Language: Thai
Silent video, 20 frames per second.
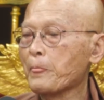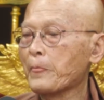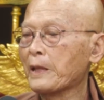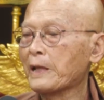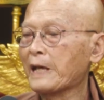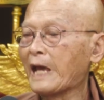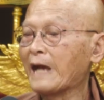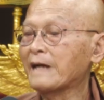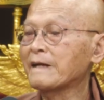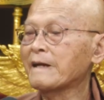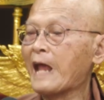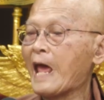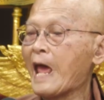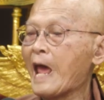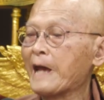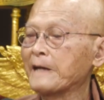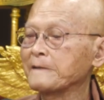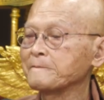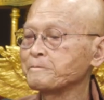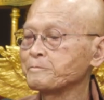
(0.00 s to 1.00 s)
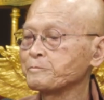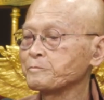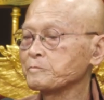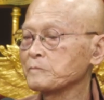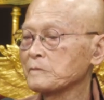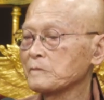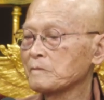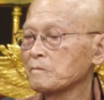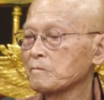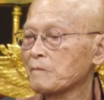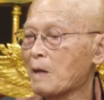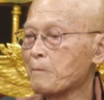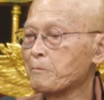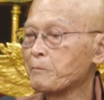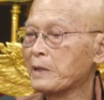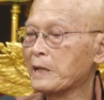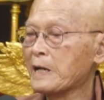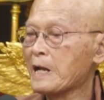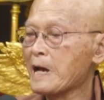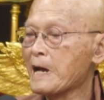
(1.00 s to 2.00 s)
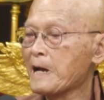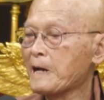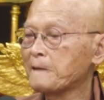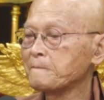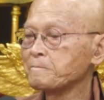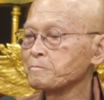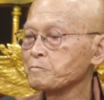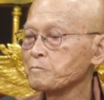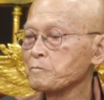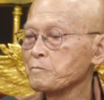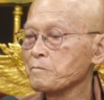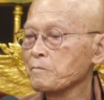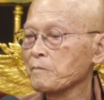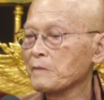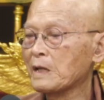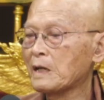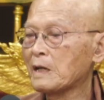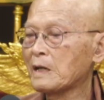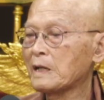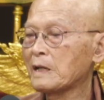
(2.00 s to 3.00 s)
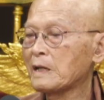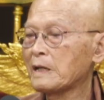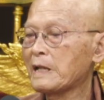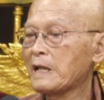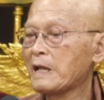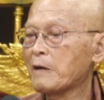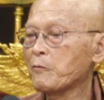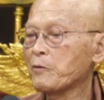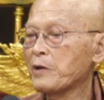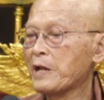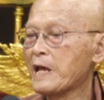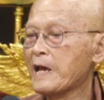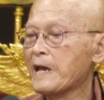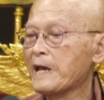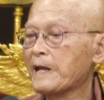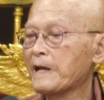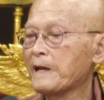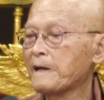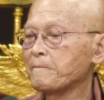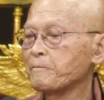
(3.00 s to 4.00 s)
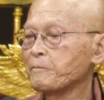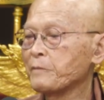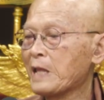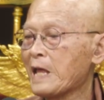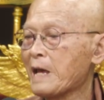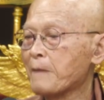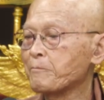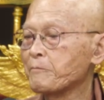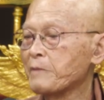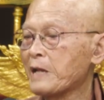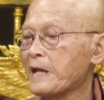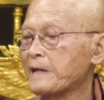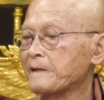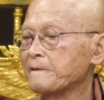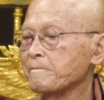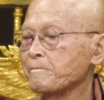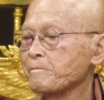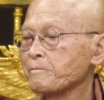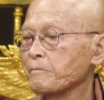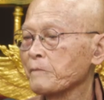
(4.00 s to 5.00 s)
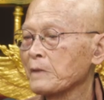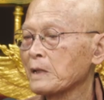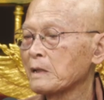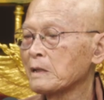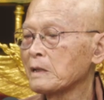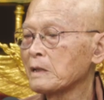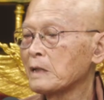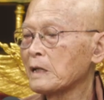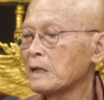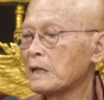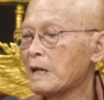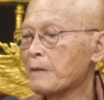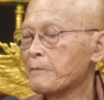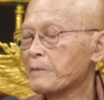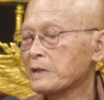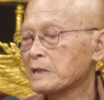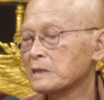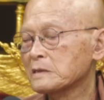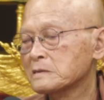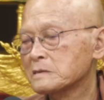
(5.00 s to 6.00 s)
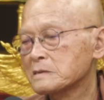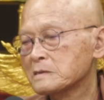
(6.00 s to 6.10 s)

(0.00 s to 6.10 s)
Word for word: แข็งแรงอัปปนาแน่วแน่ แนบแน่น แล้วมันก็